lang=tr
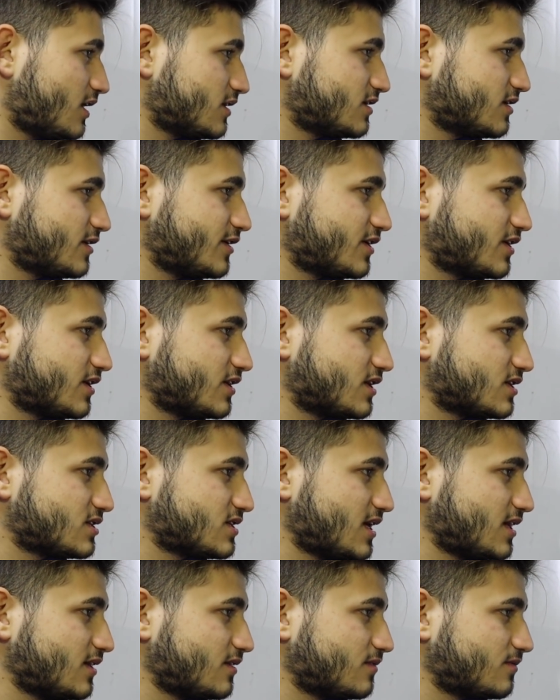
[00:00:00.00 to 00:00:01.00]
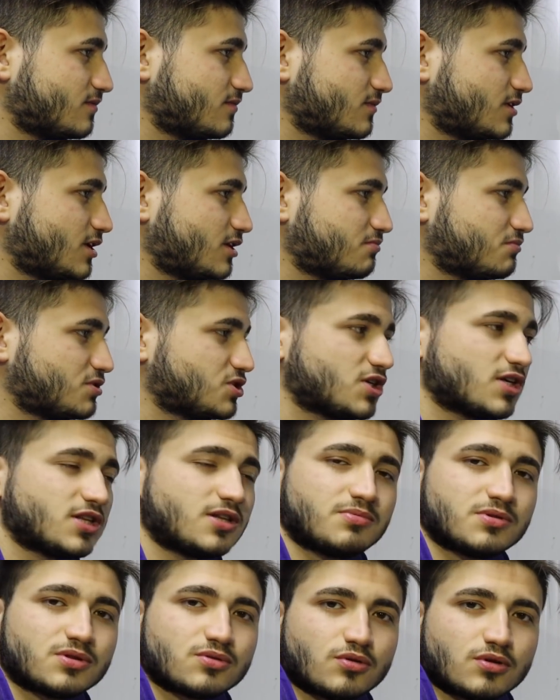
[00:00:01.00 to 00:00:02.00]
6 lira desen
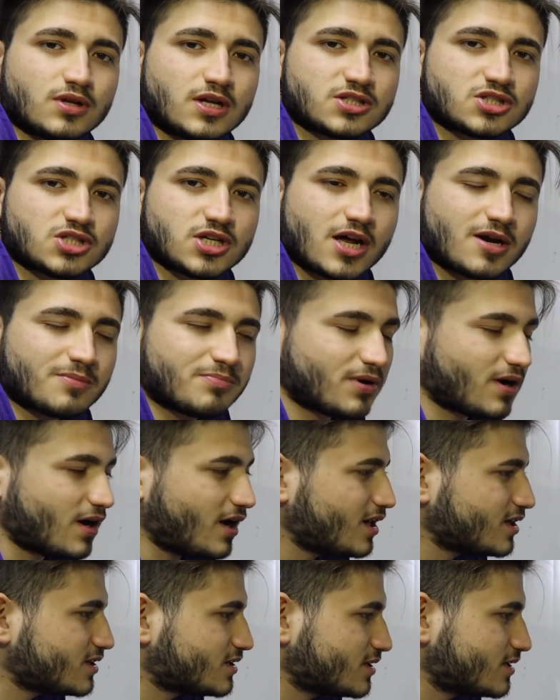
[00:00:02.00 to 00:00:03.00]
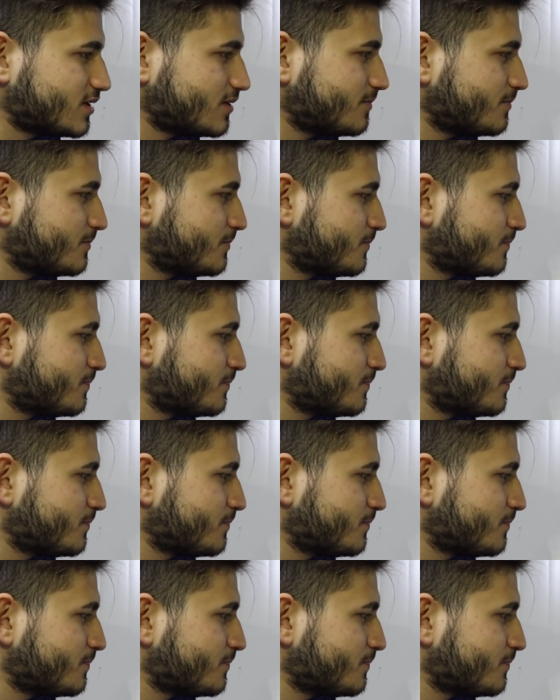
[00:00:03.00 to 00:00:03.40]
77.000 dolar çarpı 6